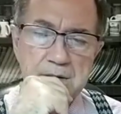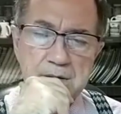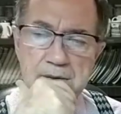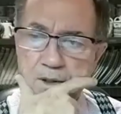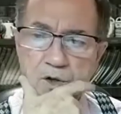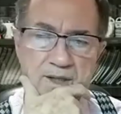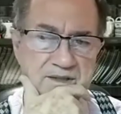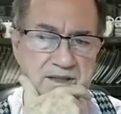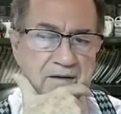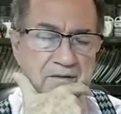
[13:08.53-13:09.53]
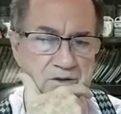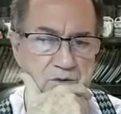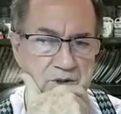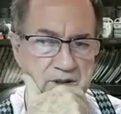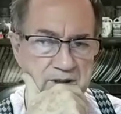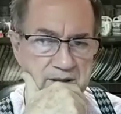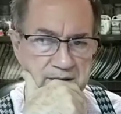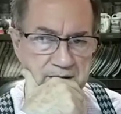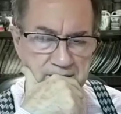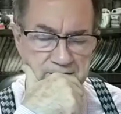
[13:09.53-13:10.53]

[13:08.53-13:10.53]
lo que estaba sucediendo.